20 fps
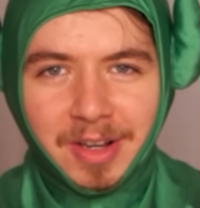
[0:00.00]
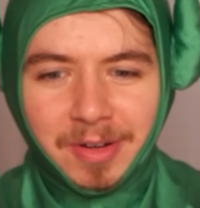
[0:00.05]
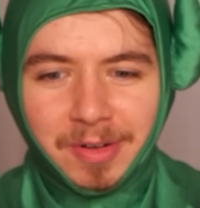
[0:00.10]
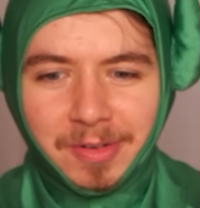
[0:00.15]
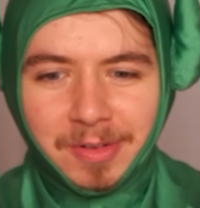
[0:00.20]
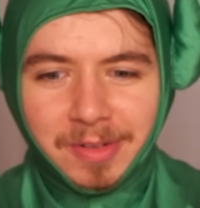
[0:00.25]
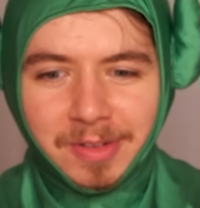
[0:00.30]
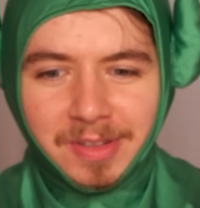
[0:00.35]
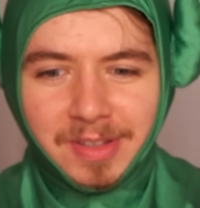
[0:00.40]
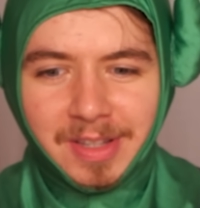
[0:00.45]

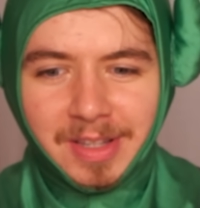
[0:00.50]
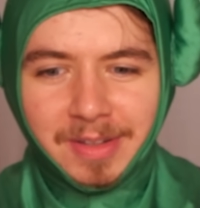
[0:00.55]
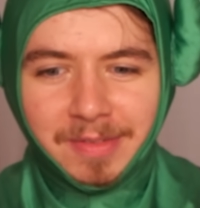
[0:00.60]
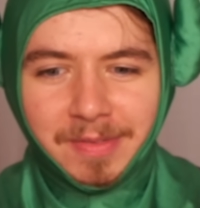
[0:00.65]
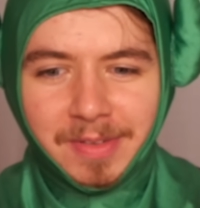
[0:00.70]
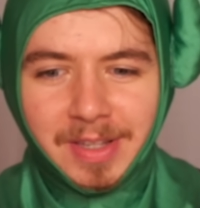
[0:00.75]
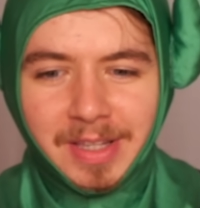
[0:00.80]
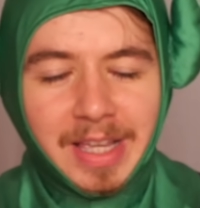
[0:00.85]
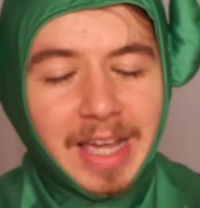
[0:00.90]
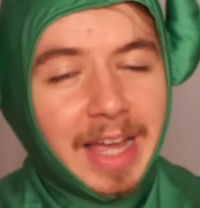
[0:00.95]
Und
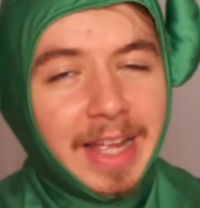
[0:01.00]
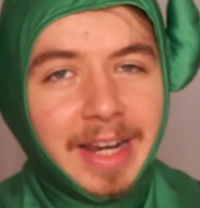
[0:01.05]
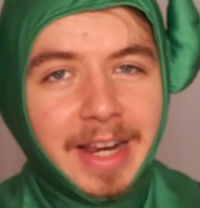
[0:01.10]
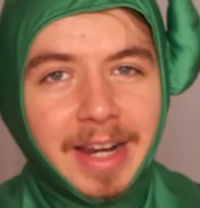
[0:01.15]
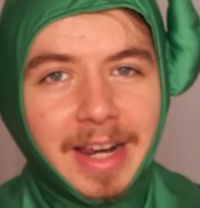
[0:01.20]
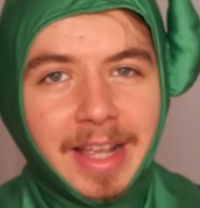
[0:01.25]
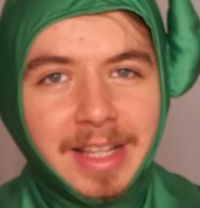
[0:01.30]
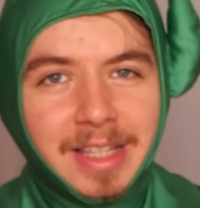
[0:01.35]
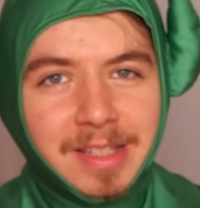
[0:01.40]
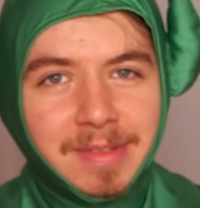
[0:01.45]
irgendwie
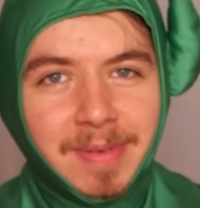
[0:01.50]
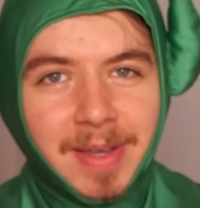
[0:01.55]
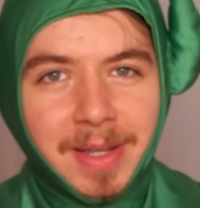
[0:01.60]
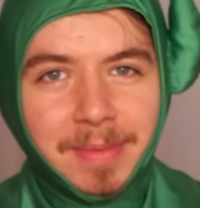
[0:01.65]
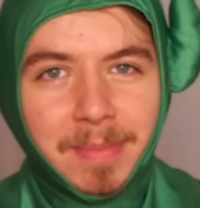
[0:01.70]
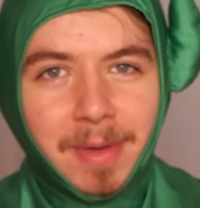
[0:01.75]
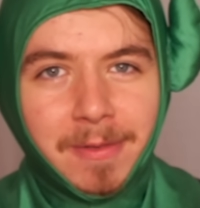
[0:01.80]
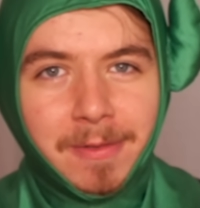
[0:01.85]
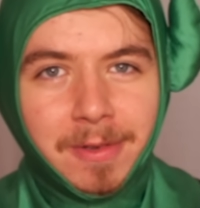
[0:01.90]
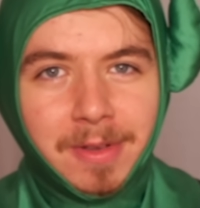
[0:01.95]
keinerlei
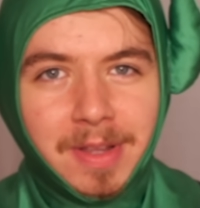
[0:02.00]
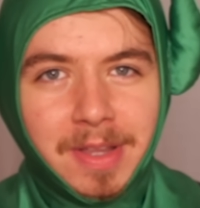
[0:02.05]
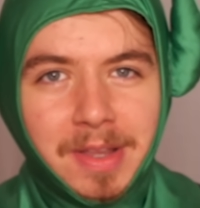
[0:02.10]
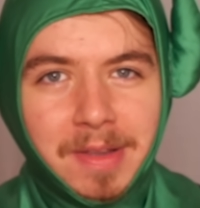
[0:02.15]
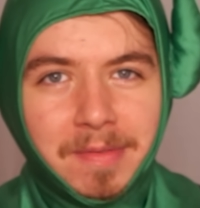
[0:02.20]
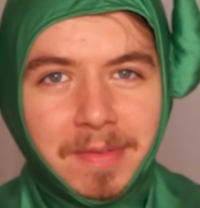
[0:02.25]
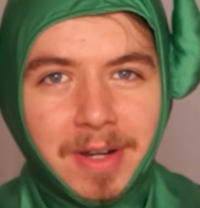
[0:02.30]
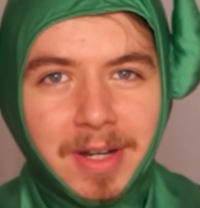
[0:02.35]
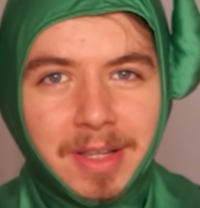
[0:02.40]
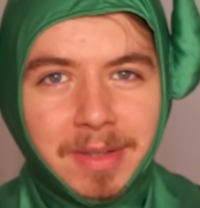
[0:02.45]
Zweck mehr für
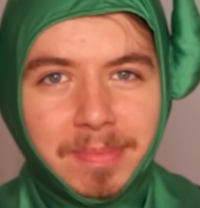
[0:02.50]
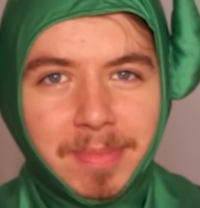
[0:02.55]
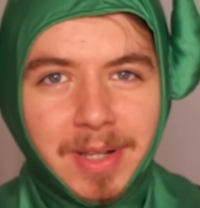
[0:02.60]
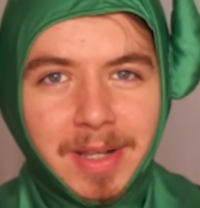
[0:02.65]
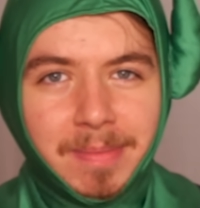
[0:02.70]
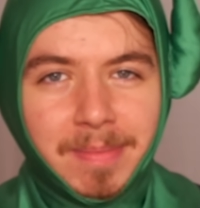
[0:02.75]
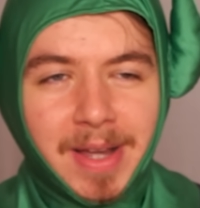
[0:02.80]
die, weil ich mir die